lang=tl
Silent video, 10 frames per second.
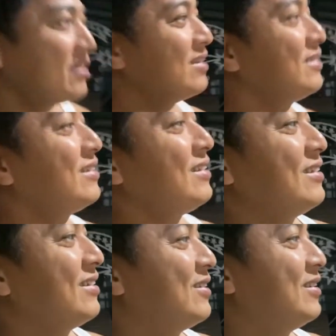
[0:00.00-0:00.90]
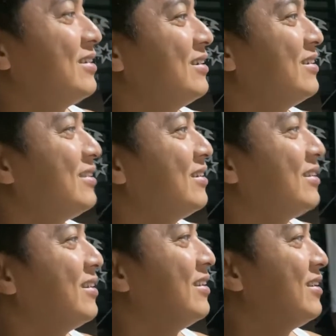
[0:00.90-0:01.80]
Ay. Iyak eh, ako.
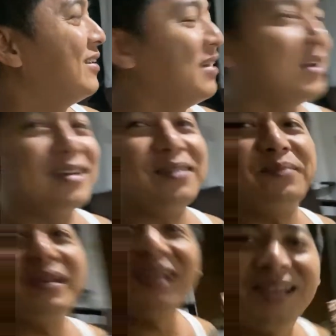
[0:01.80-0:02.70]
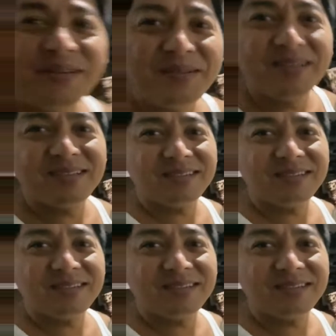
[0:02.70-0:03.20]
Pagkaya naman.